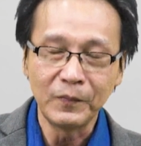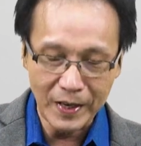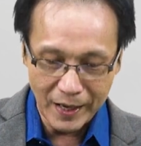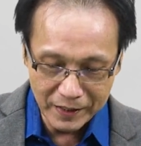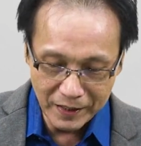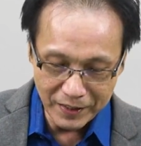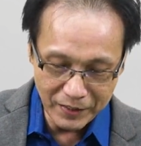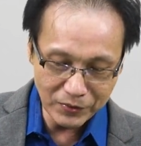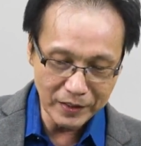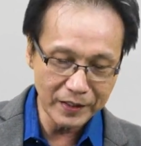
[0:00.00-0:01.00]
Nah, hari
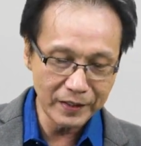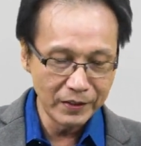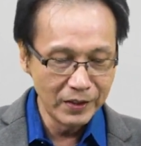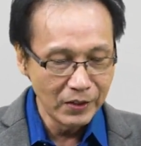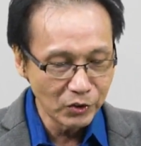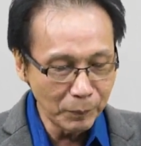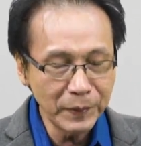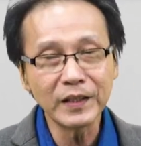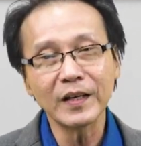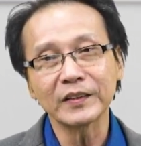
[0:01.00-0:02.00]
ini Saudara,
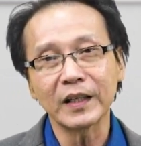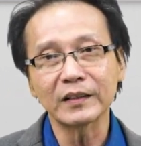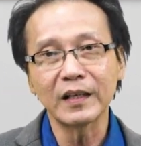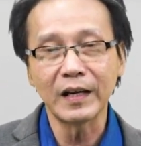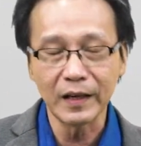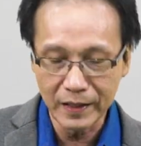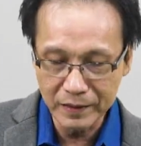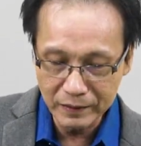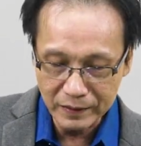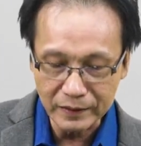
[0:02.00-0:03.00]
topik yang saya
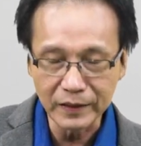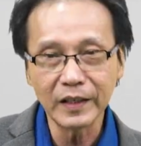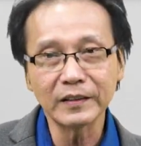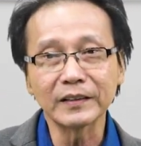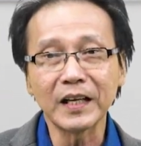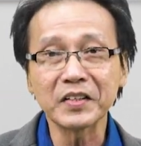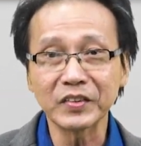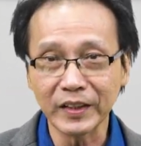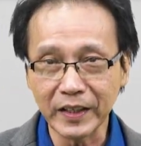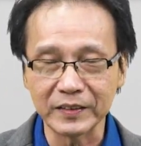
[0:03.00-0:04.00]
ketengahkan adalah tentang
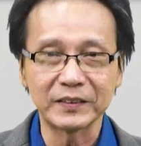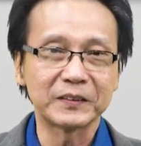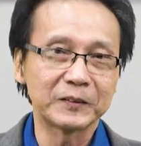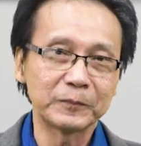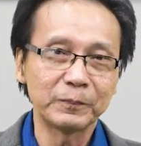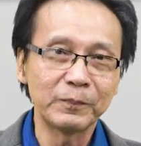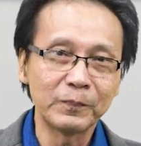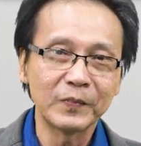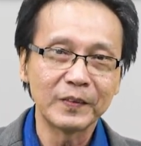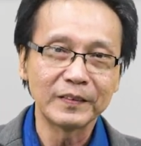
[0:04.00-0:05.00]
stres.
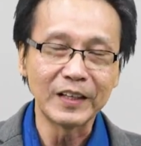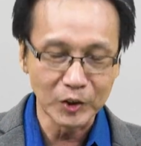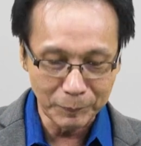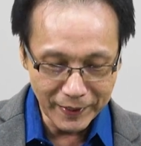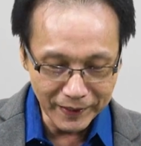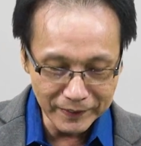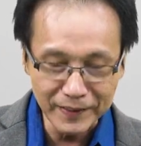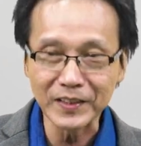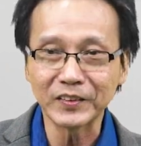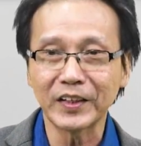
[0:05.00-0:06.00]
Nah, supaya kita
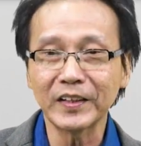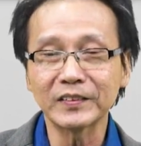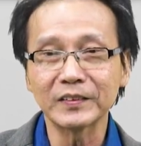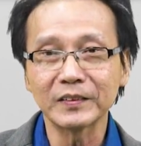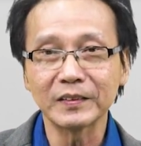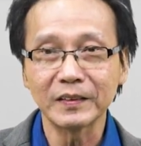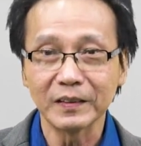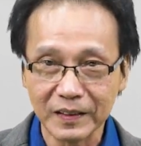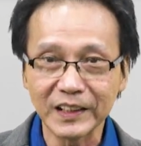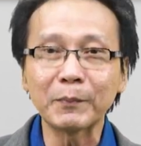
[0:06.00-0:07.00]
tidak stres,
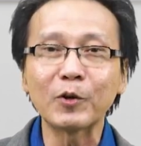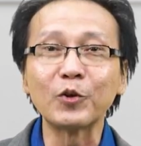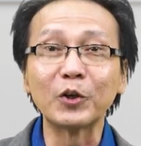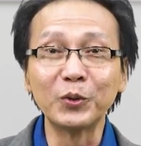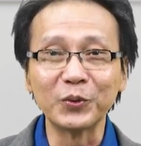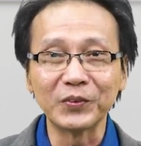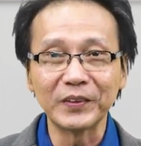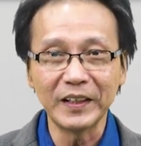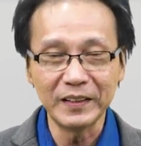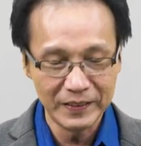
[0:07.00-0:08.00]
kita berdoa dulu
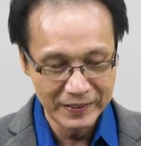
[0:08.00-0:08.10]
ya.